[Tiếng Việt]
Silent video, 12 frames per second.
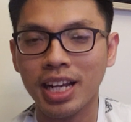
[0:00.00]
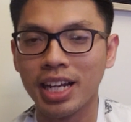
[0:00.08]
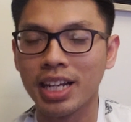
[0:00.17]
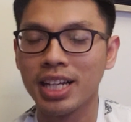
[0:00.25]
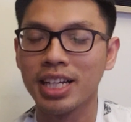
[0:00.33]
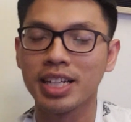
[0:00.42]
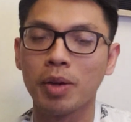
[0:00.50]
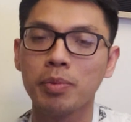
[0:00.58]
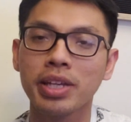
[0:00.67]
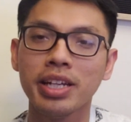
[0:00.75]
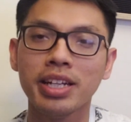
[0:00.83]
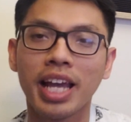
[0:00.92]
Ờ,
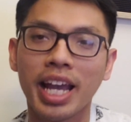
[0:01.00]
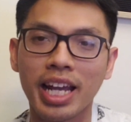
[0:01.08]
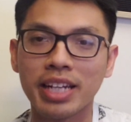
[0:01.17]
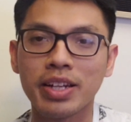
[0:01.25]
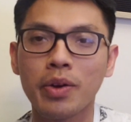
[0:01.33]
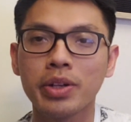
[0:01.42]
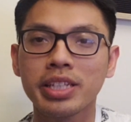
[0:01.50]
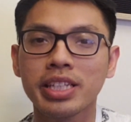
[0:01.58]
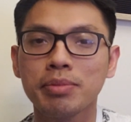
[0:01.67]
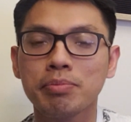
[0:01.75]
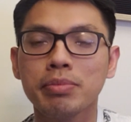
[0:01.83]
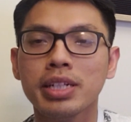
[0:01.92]
cũng như là nói
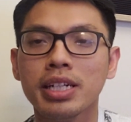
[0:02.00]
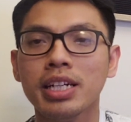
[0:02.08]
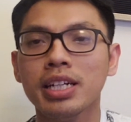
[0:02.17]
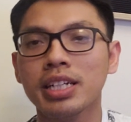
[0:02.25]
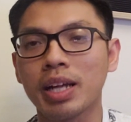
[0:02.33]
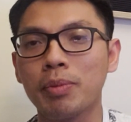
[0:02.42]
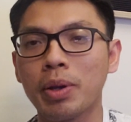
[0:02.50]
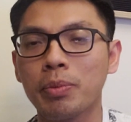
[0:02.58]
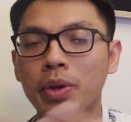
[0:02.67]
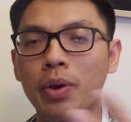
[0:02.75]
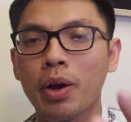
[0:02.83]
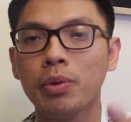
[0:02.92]
trước ờ, cộng
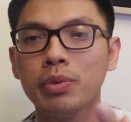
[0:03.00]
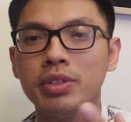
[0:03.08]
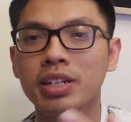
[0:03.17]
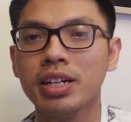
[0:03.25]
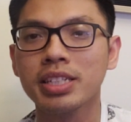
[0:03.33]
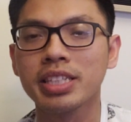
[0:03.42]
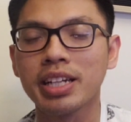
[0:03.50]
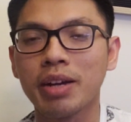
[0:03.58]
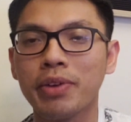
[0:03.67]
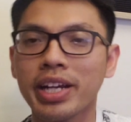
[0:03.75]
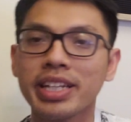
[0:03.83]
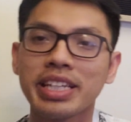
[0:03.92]
đồng châu Âu chứ
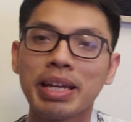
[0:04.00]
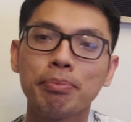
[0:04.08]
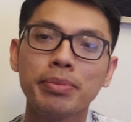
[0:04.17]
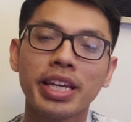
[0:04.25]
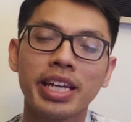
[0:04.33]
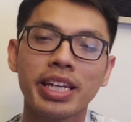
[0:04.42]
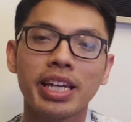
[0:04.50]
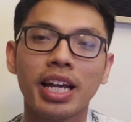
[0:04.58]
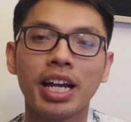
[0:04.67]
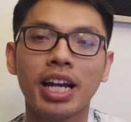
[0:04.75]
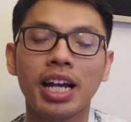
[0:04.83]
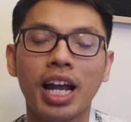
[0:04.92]
không phải là nhắm về
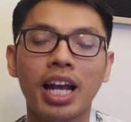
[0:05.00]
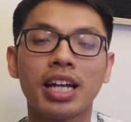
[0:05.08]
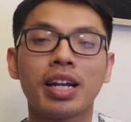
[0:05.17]
ờ,